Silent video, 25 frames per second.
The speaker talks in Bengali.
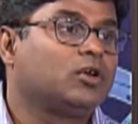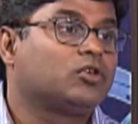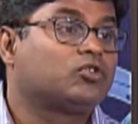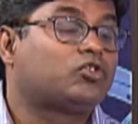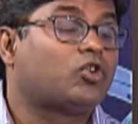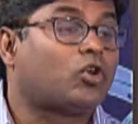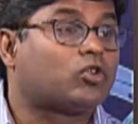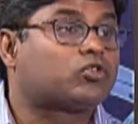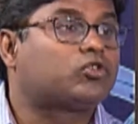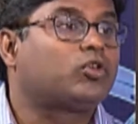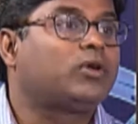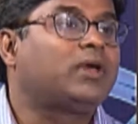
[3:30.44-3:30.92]

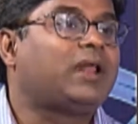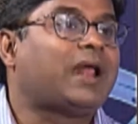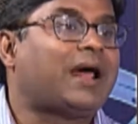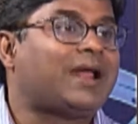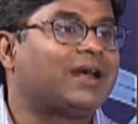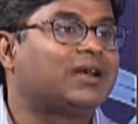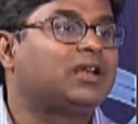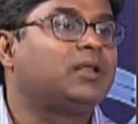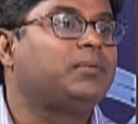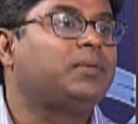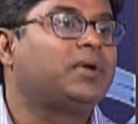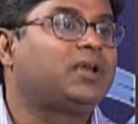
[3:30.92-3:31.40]
শক্ত হলে
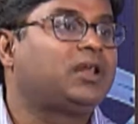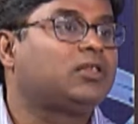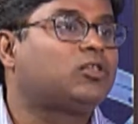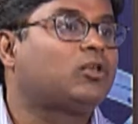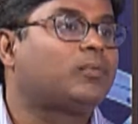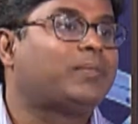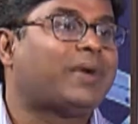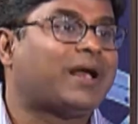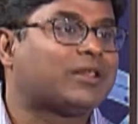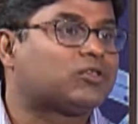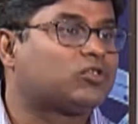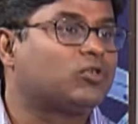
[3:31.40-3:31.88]
আলটিমেটলি তো
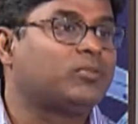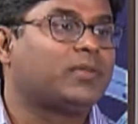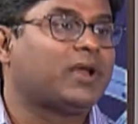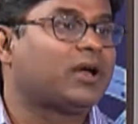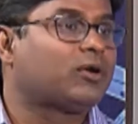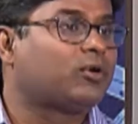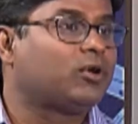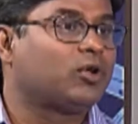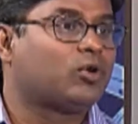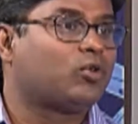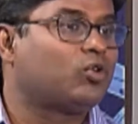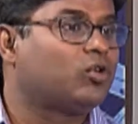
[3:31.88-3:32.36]
বাথরুম না
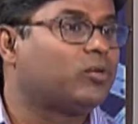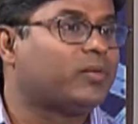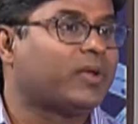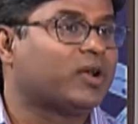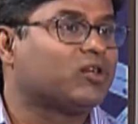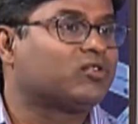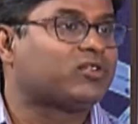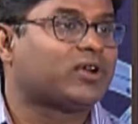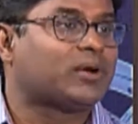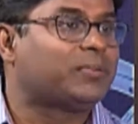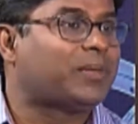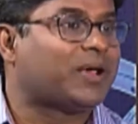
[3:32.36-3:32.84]
করে কোনো
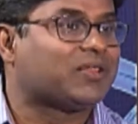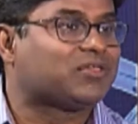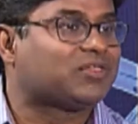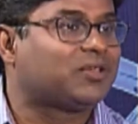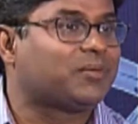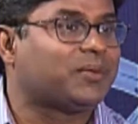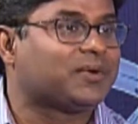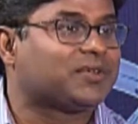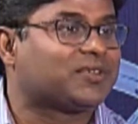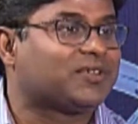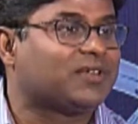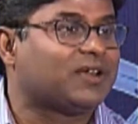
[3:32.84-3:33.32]
মানুষ আর বাঁচতে
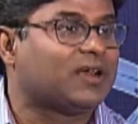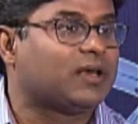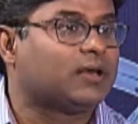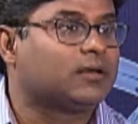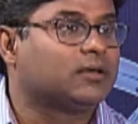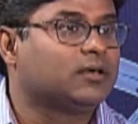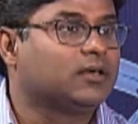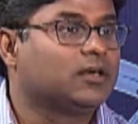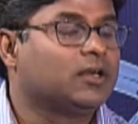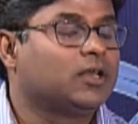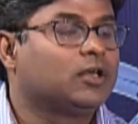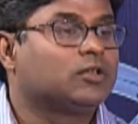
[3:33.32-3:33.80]
পারছে না
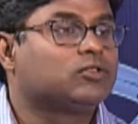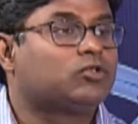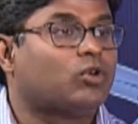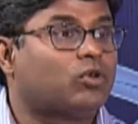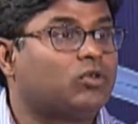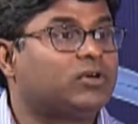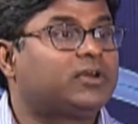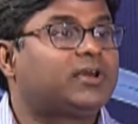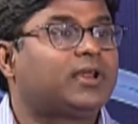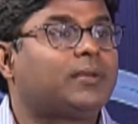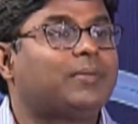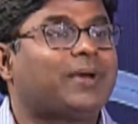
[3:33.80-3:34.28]

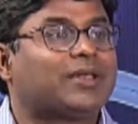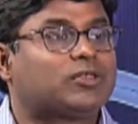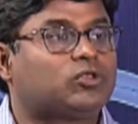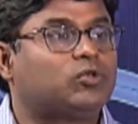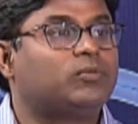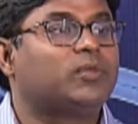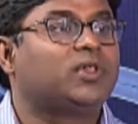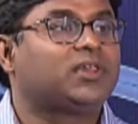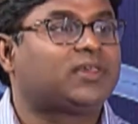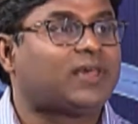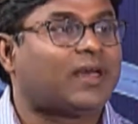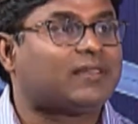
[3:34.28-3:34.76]
তখন সে
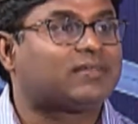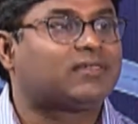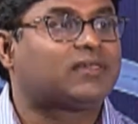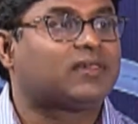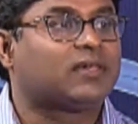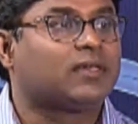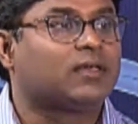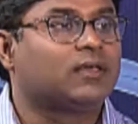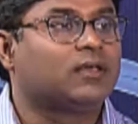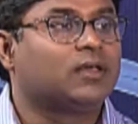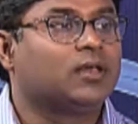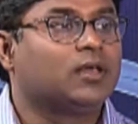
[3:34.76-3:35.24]
বাথরুমে
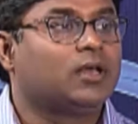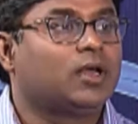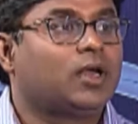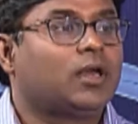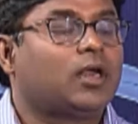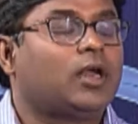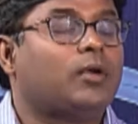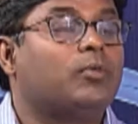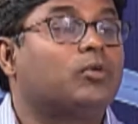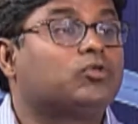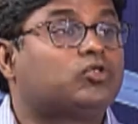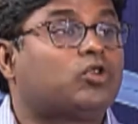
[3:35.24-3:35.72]
যাচ্ছে
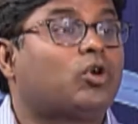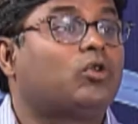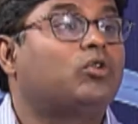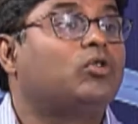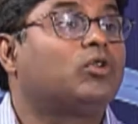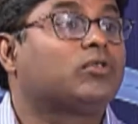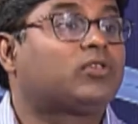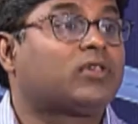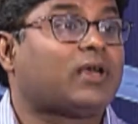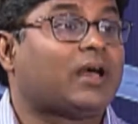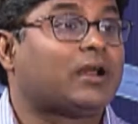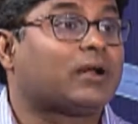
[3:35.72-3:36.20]
এবং তখন
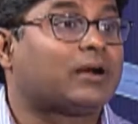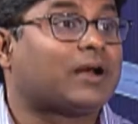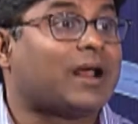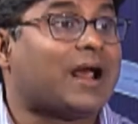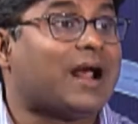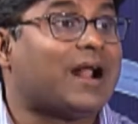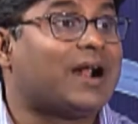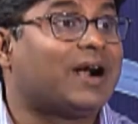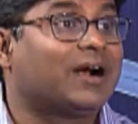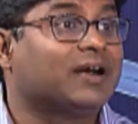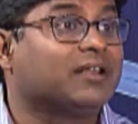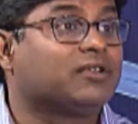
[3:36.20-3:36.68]
হচ্ছে আর
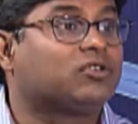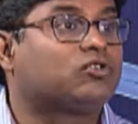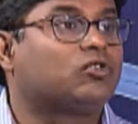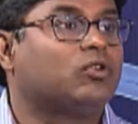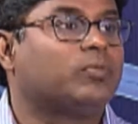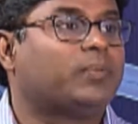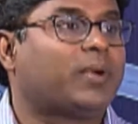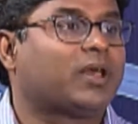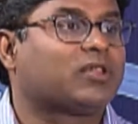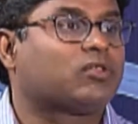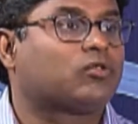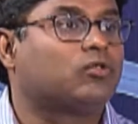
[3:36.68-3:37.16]
হার্ড স্টুল
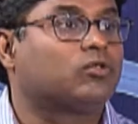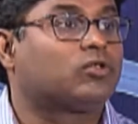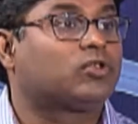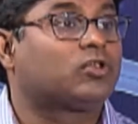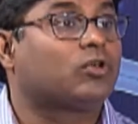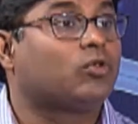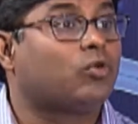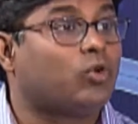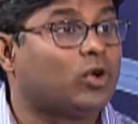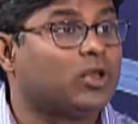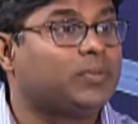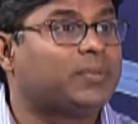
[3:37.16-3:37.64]
পাস করছে
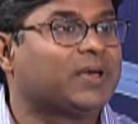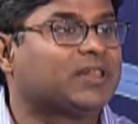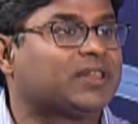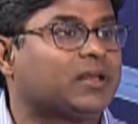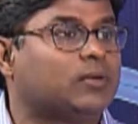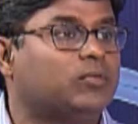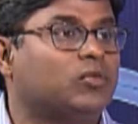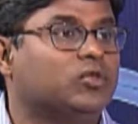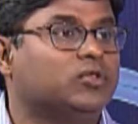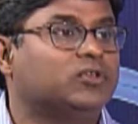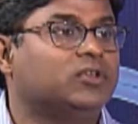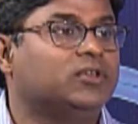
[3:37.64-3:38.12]
ওই
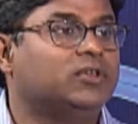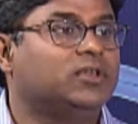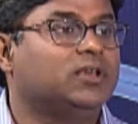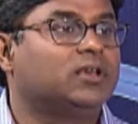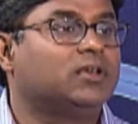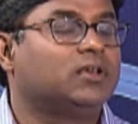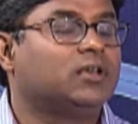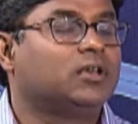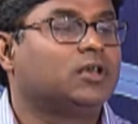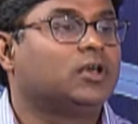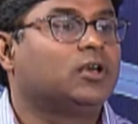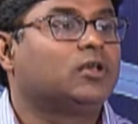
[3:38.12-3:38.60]
ব্যথার মধ্যে দিয়ে
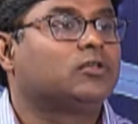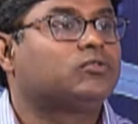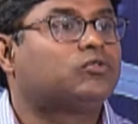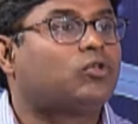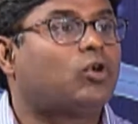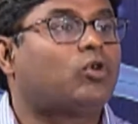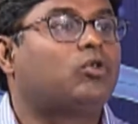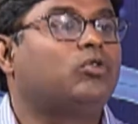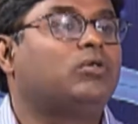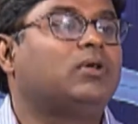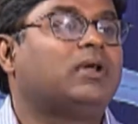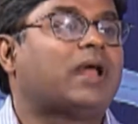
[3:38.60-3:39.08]
আচ্ছা।
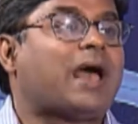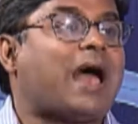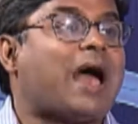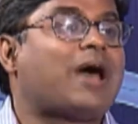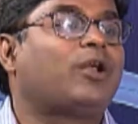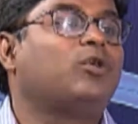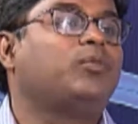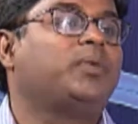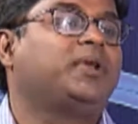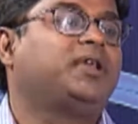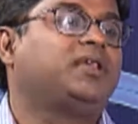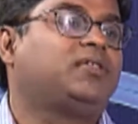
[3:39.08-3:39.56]
তখন
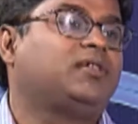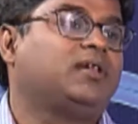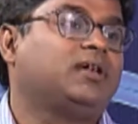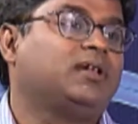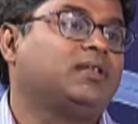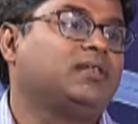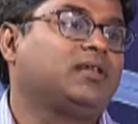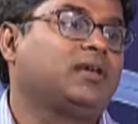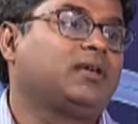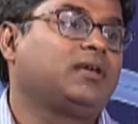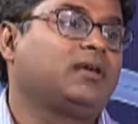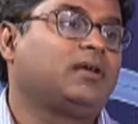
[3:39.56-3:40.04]
আরো বেশি ছিঁড়ে যায় আরো